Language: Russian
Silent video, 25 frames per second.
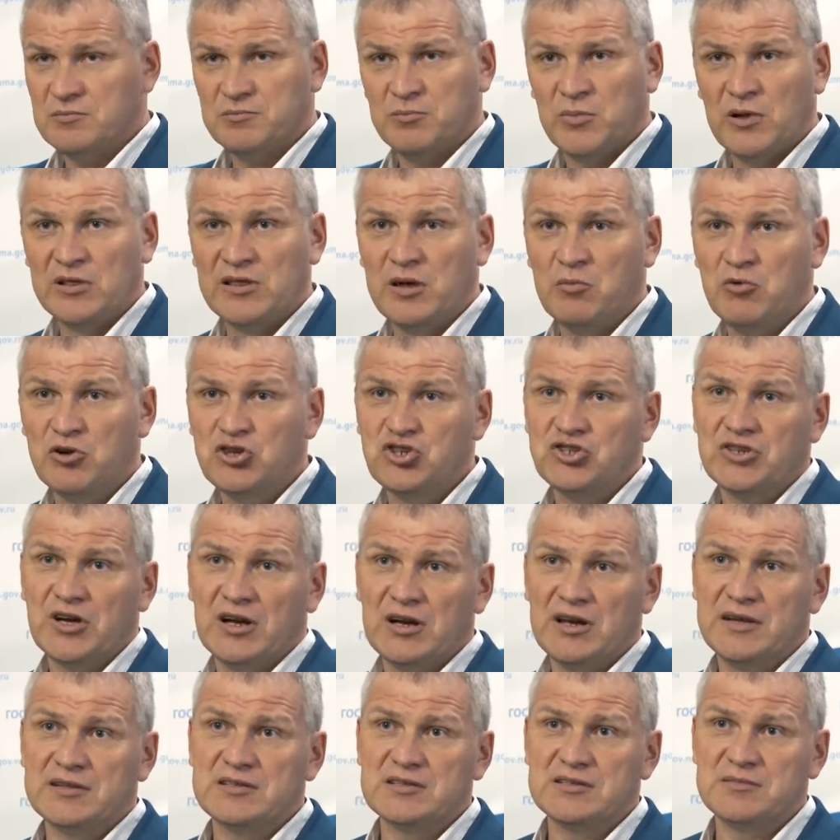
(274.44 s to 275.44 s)

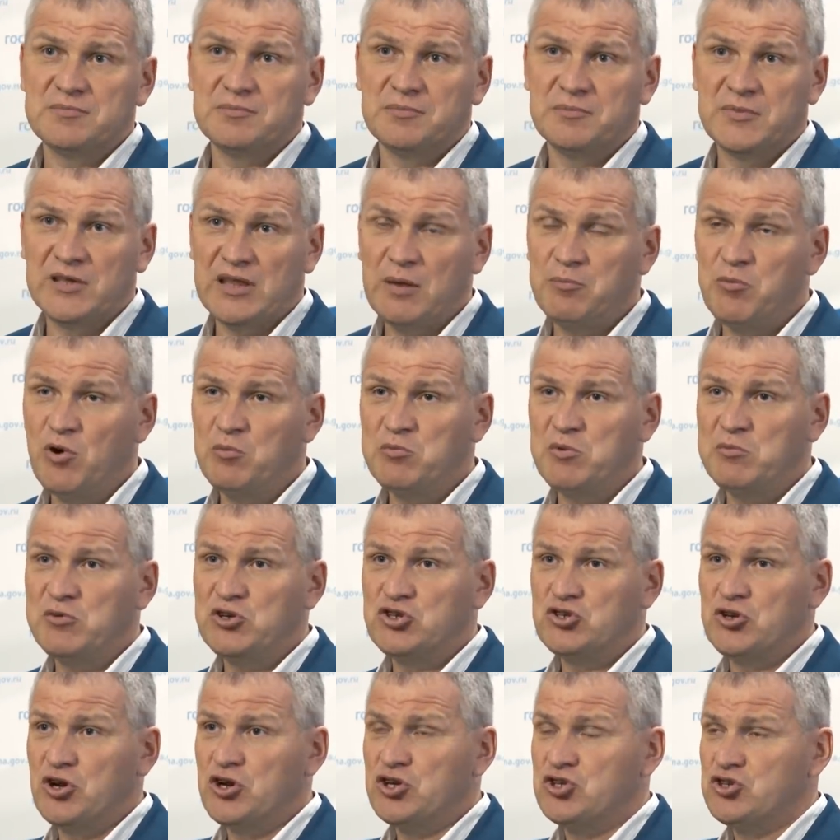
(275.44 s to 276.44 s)
полномочных лиц. Мы напомним
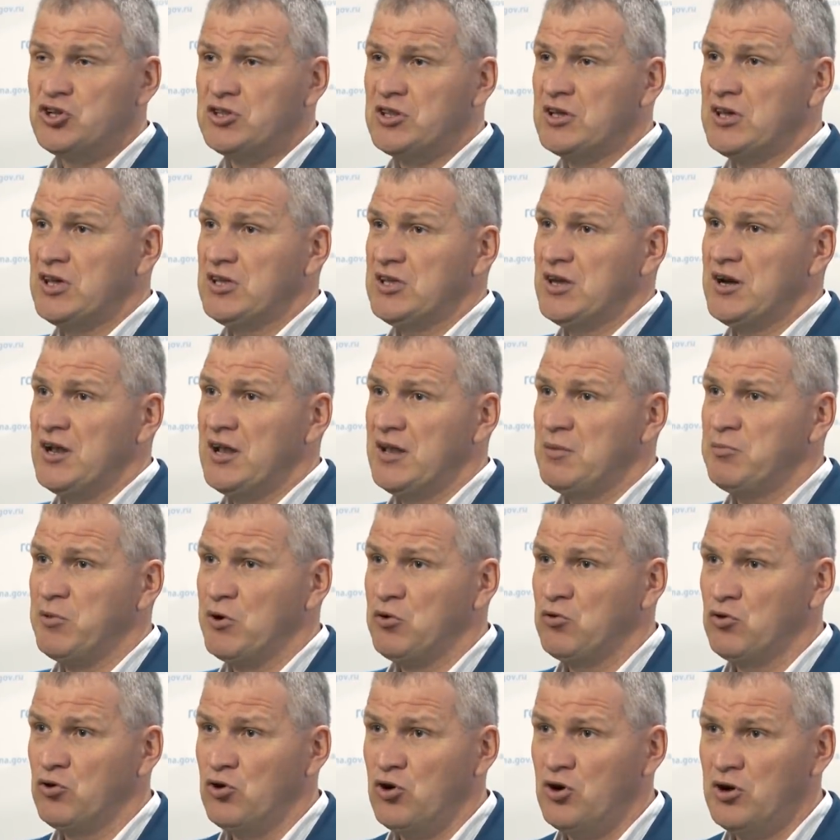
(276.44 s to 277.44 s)
еще раз, что это генеральный
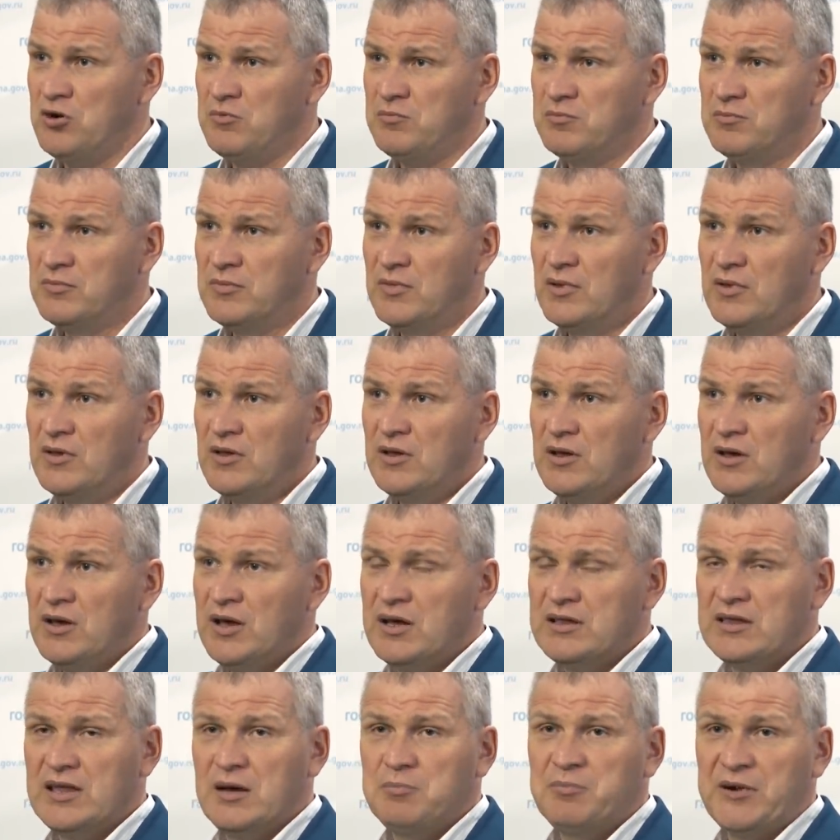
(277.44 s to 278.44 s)
прокурор,
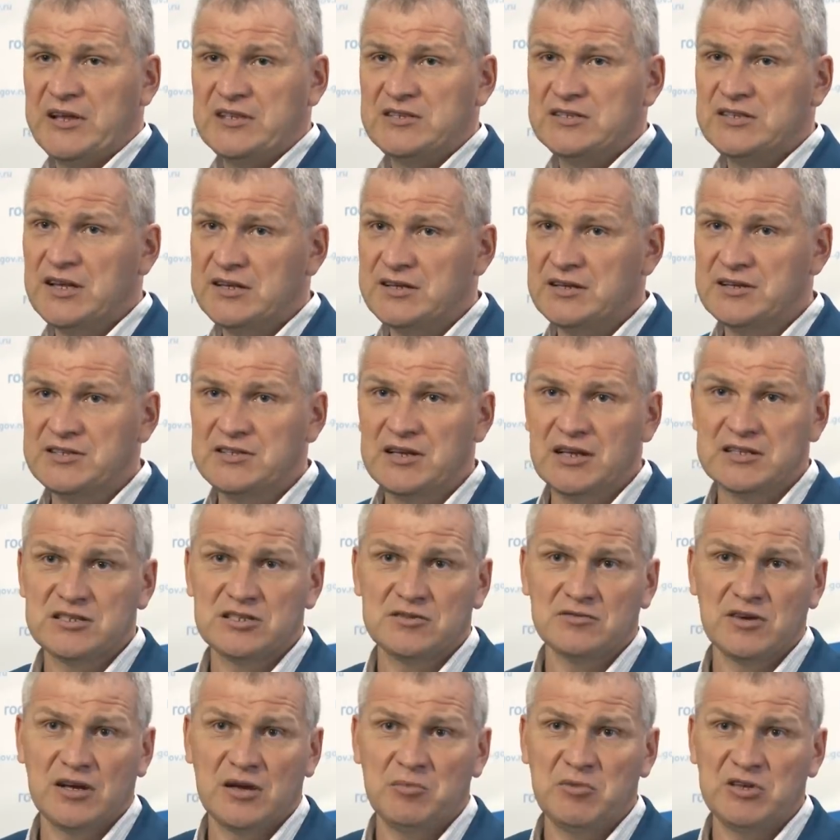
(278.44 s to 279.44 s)
это председатель
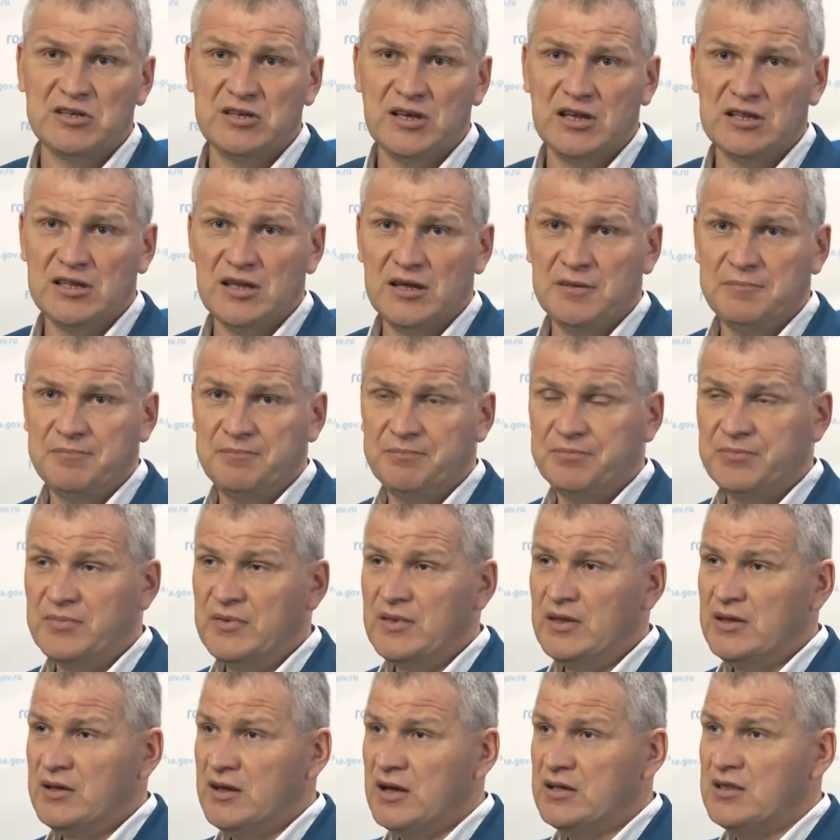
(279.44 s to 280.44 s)
Следственного комитета,
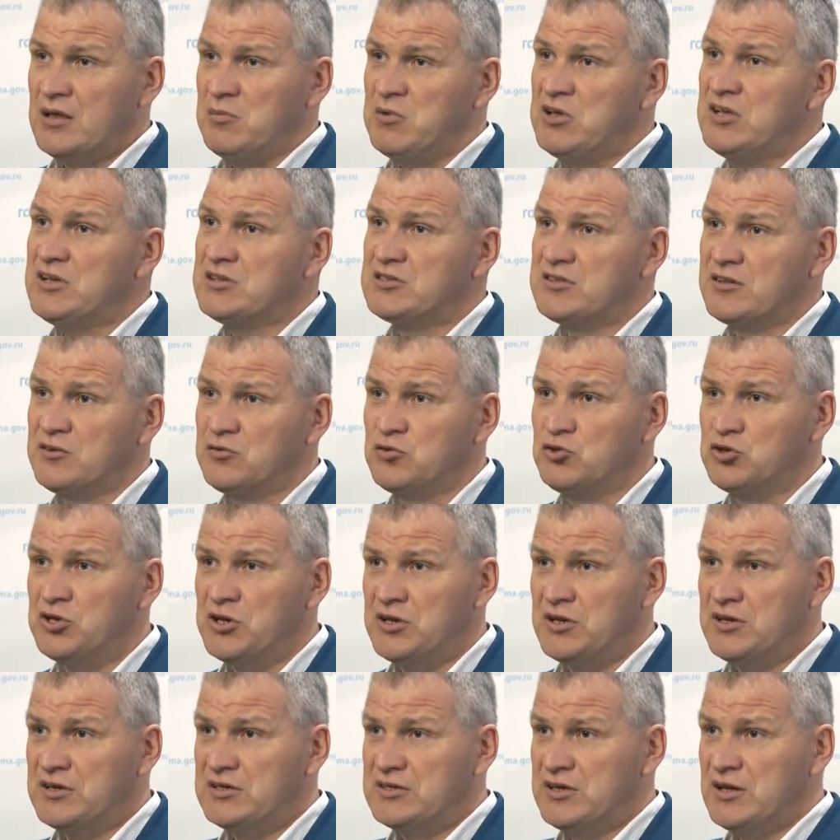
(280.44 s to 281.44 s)
это министр
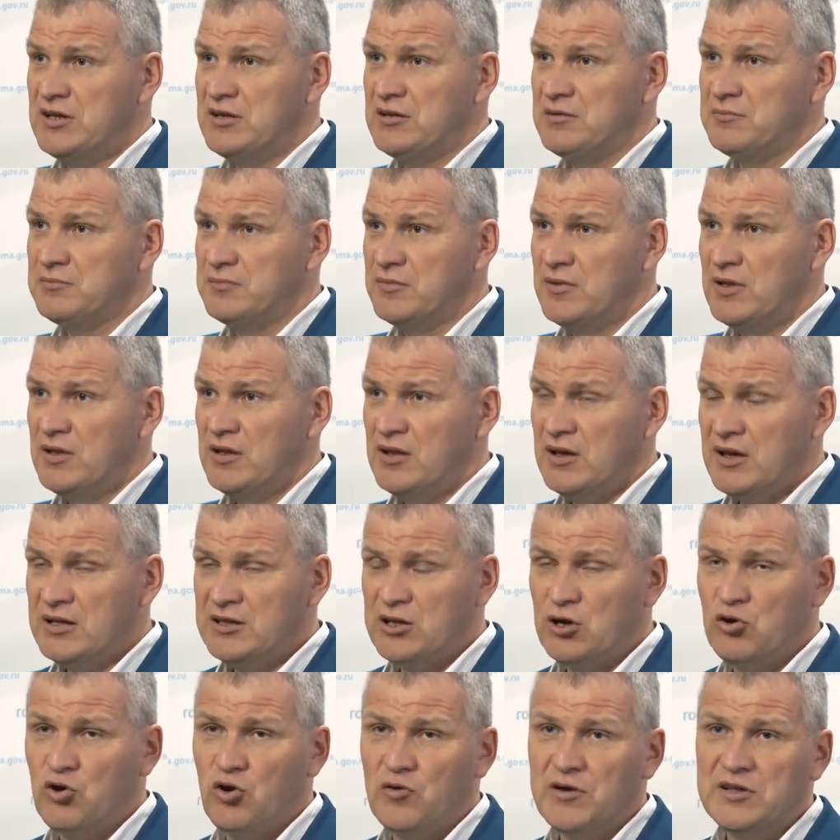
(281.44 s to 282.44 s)
внутренних дел,
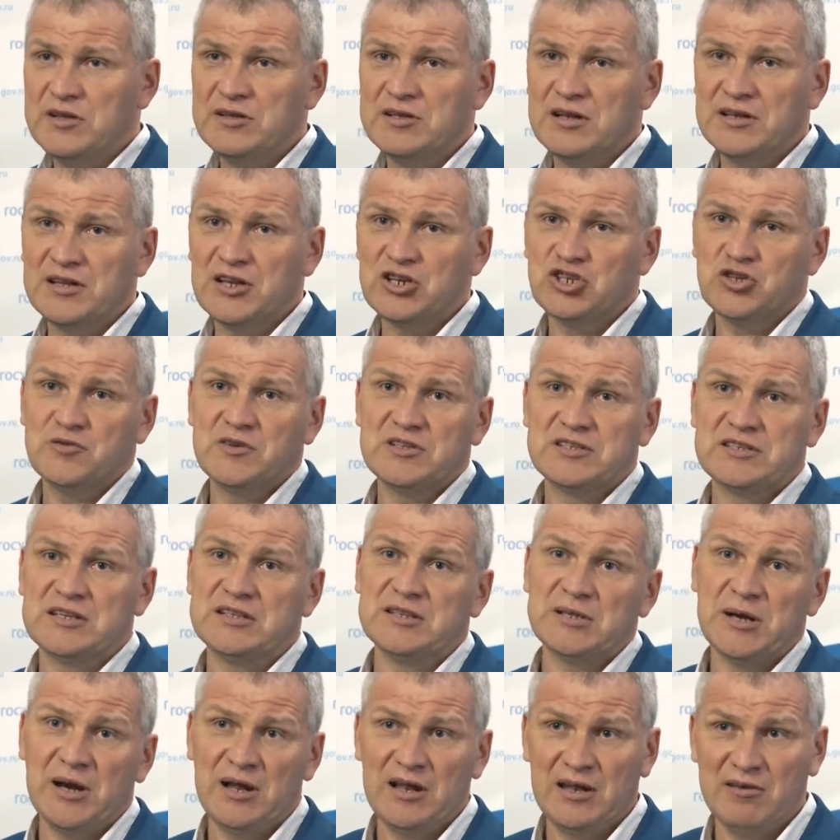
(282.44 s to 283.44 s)
это руководитель нашего
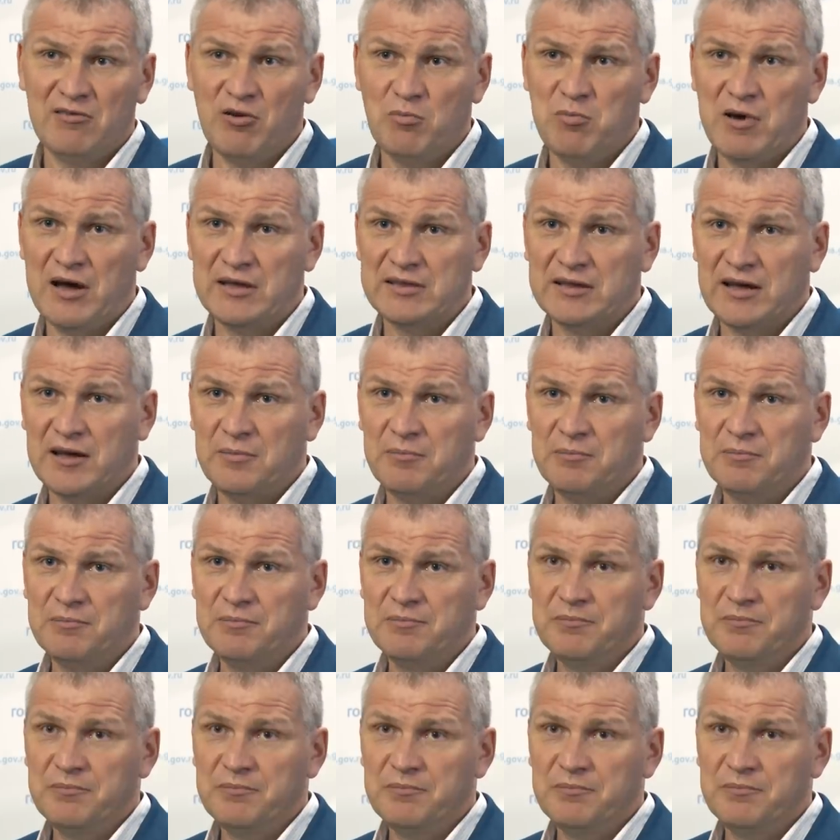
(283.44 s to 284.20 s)
Центрального банка.